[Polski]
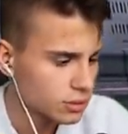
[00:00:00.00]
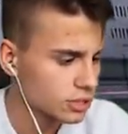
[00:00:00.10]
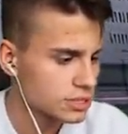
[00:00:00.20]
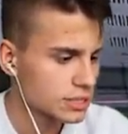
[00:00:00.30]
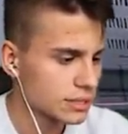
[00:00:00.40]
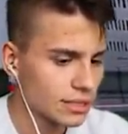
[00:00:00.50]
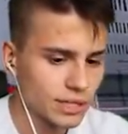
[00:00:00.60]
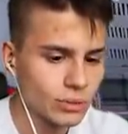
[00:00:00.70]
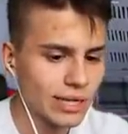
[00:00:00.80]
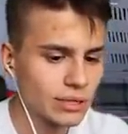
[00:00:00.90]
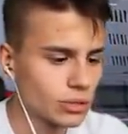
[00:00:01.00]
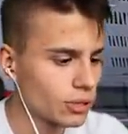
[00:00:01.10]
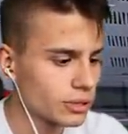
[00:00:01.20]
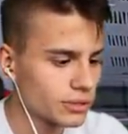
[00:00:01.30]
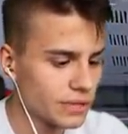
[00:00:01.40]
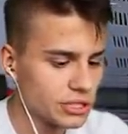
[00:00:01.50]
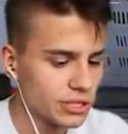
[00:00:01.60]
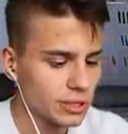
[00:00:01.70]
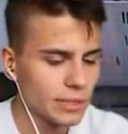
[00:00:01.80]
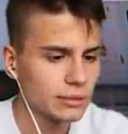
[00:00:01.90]
To jest klawiatura Tor
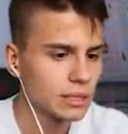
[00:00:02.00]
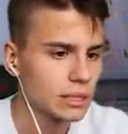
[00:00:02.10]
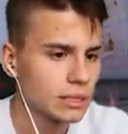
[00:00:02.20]
200 chyba?